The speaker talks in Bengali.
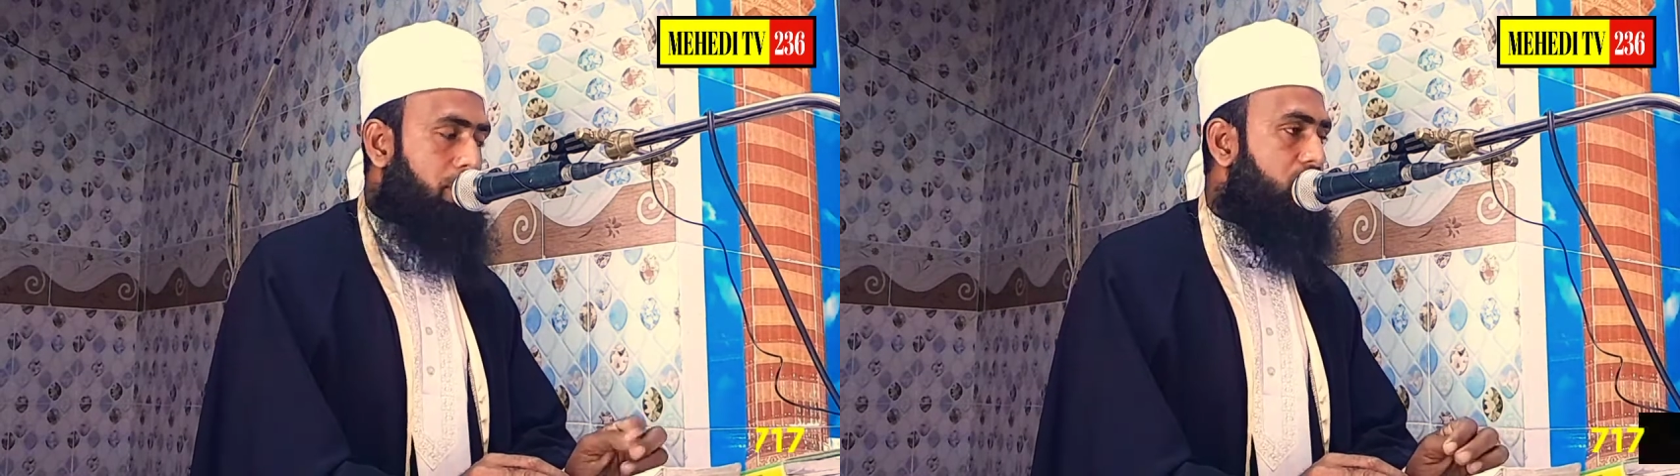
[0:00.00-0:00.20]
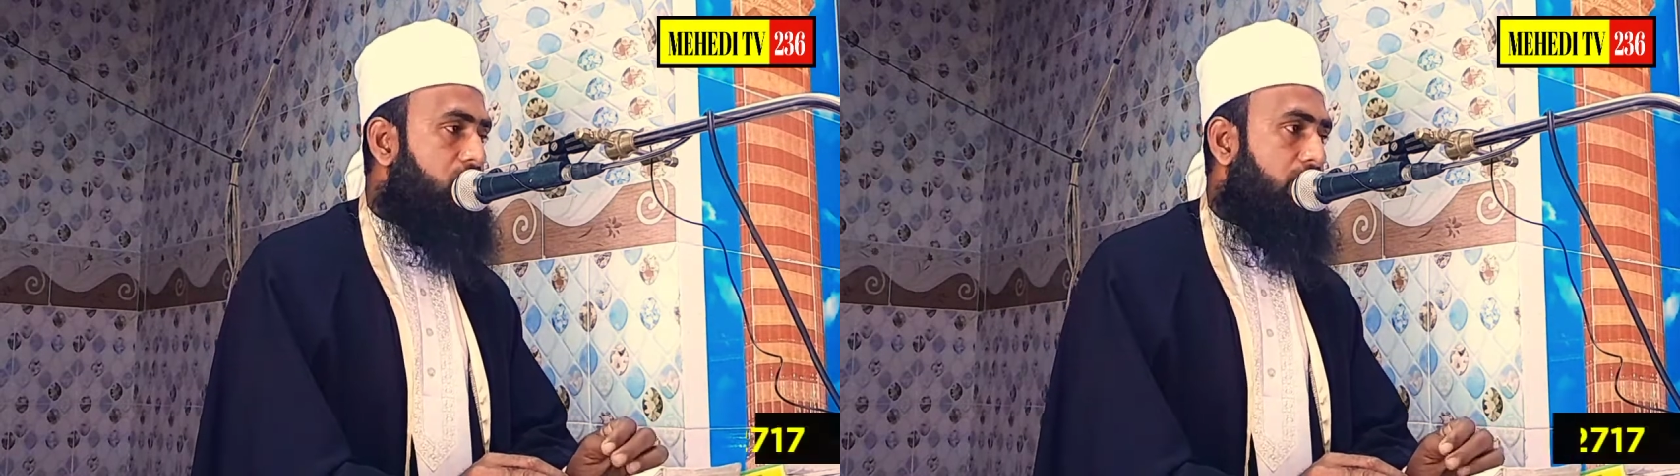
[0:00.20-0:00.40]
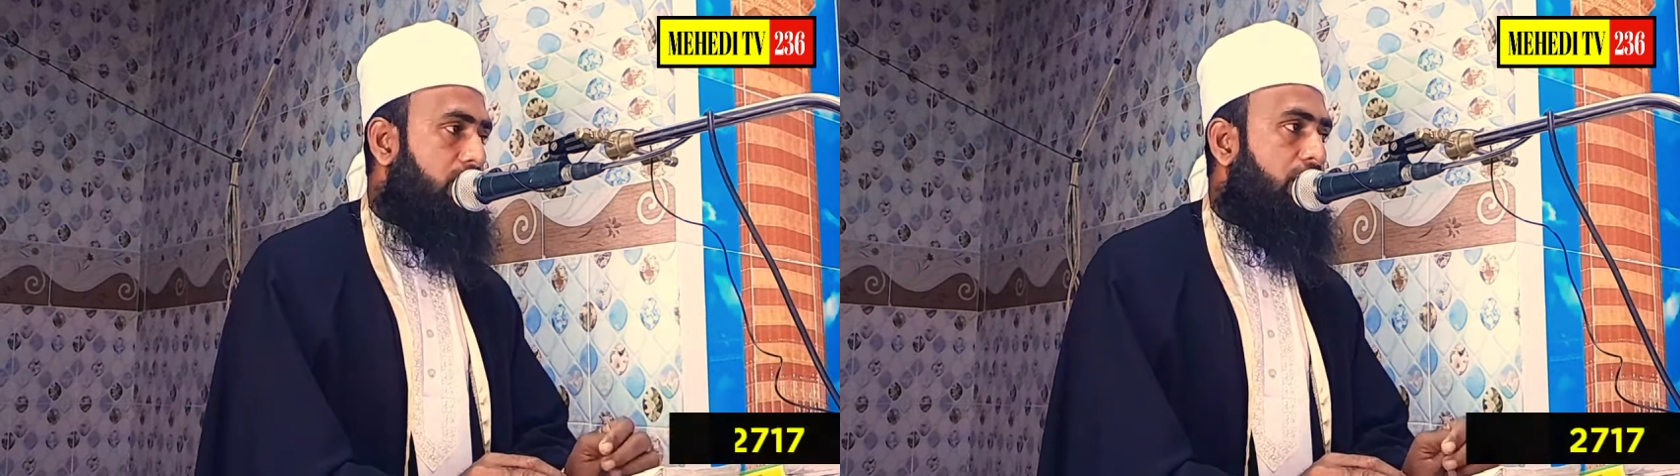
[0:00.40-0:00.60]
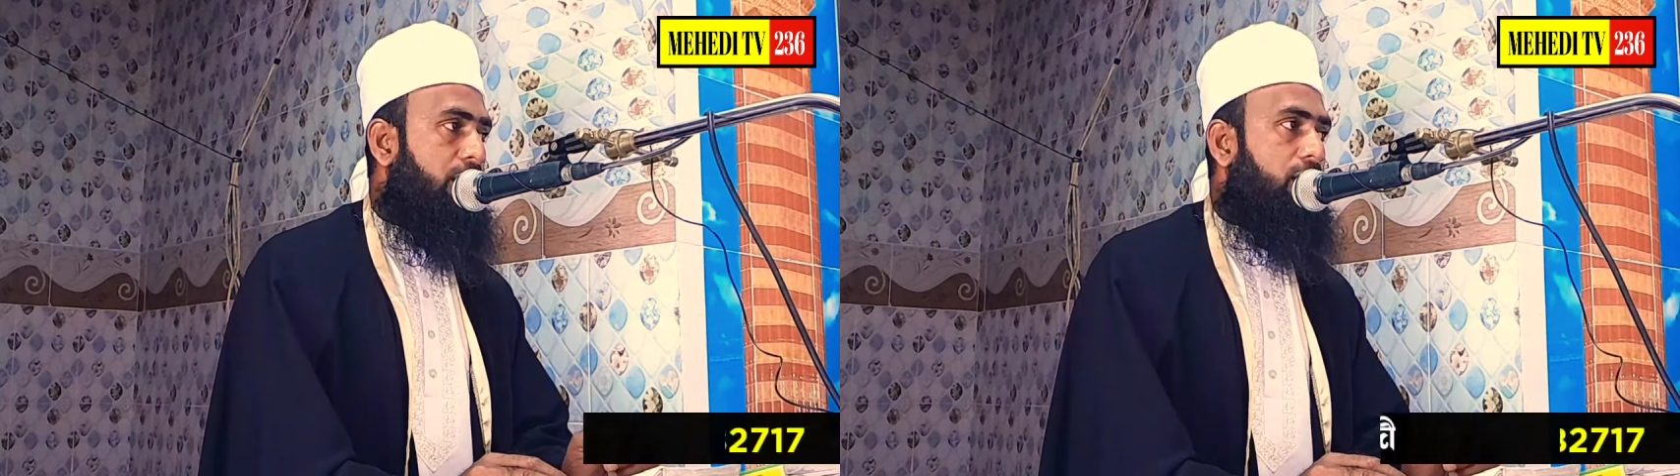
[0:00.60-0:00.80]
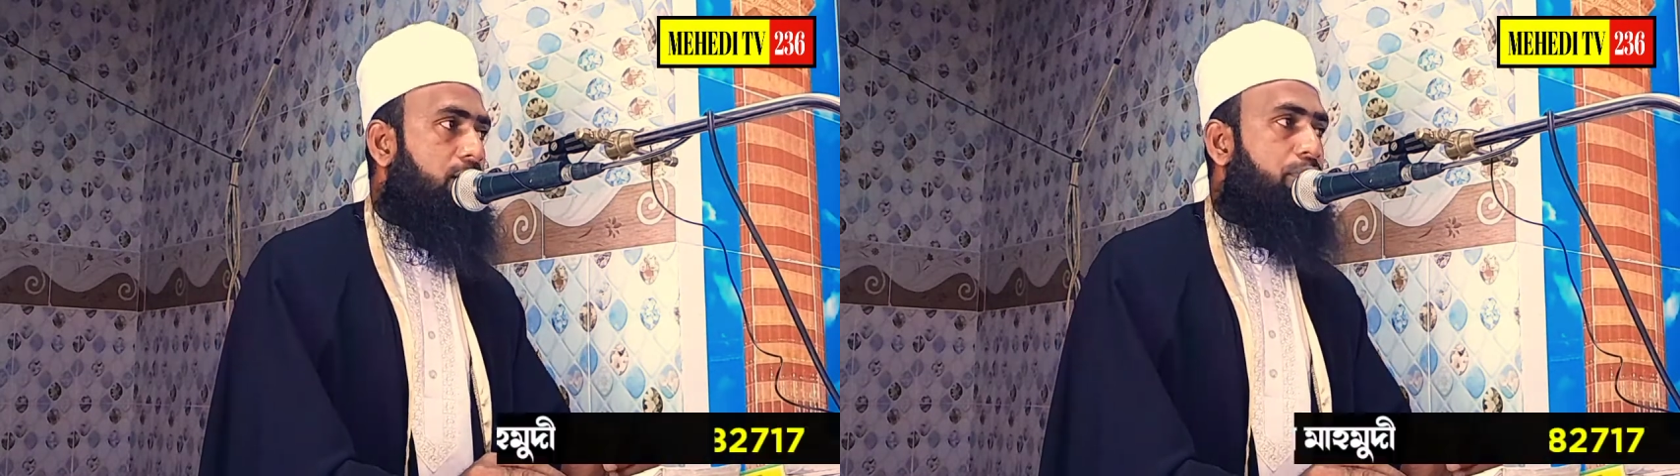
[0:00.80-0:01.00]
এই মাসে
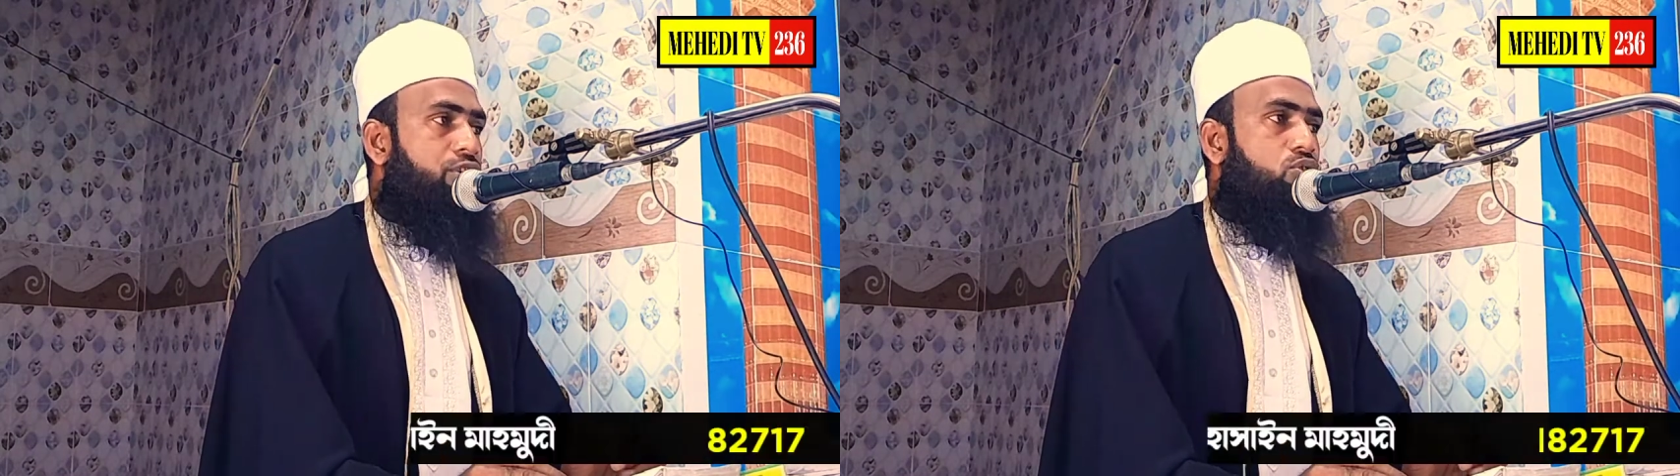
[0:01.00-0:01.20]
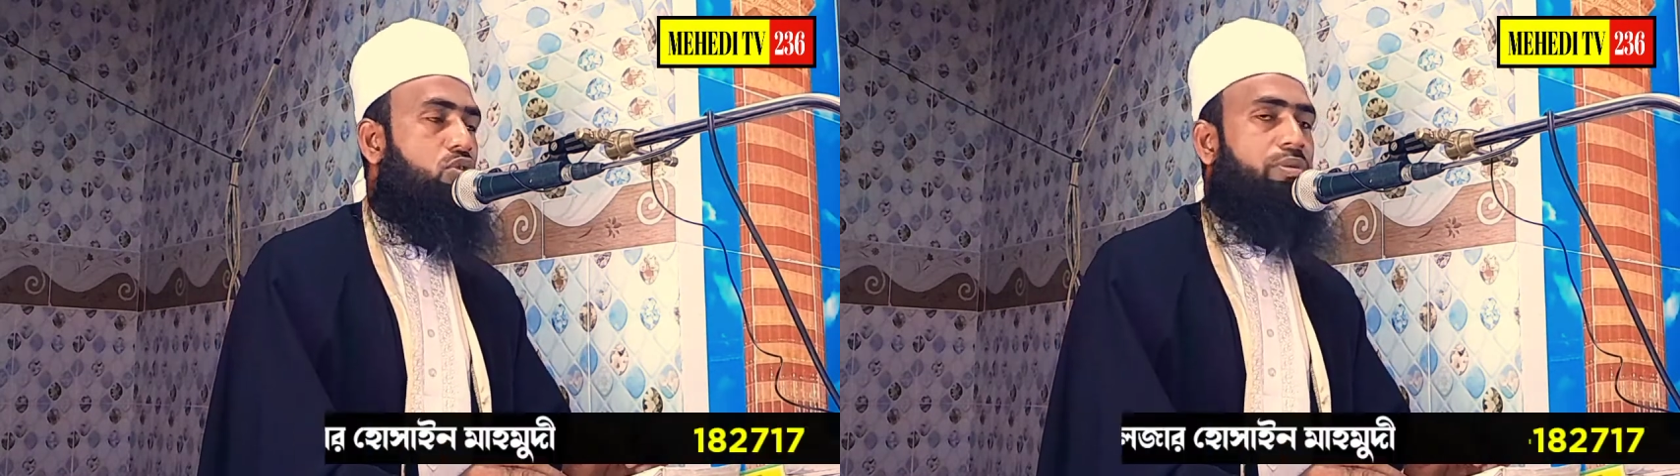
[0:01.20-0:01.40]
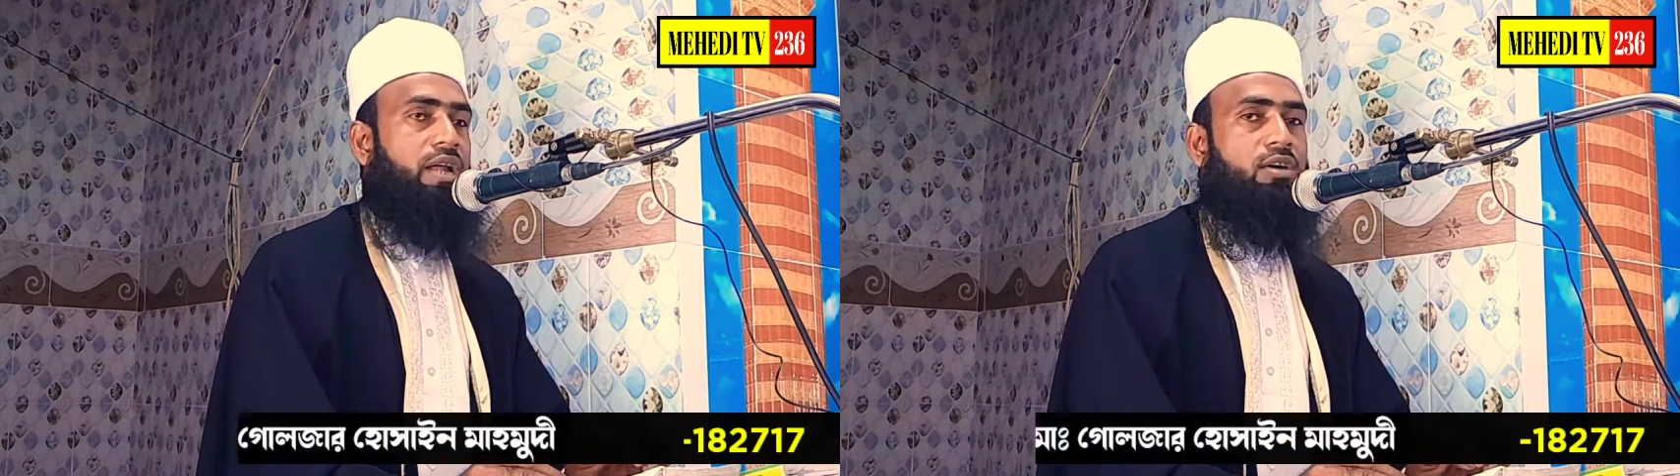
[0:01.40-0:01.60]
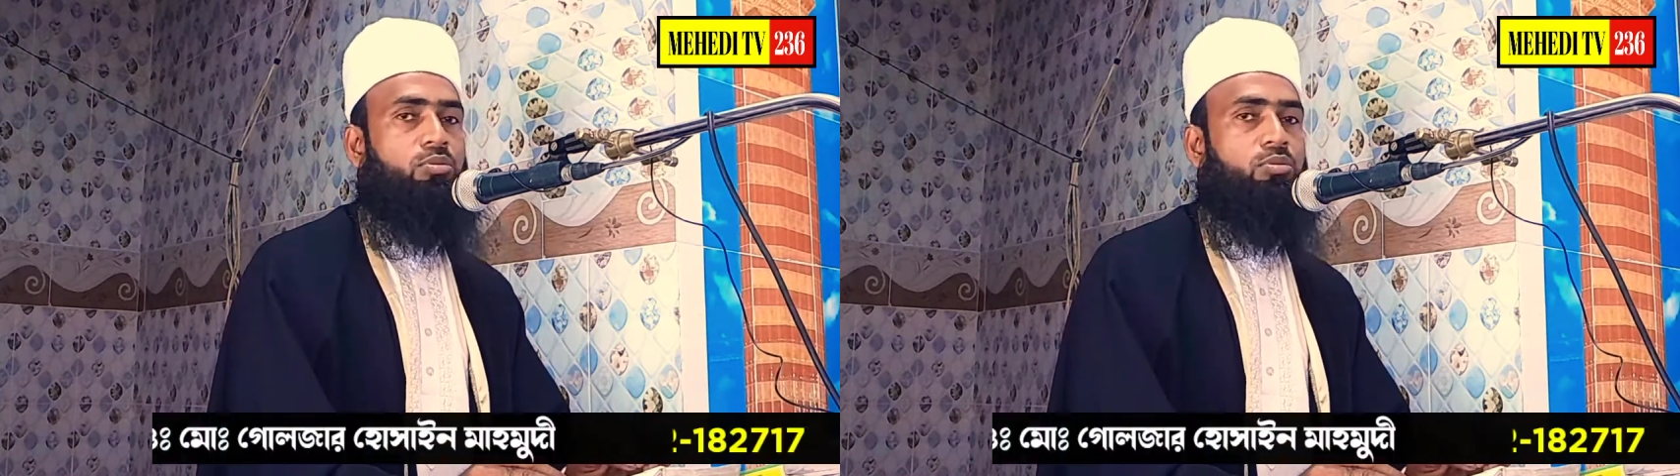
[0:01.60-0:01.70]
বিশ্বনবীর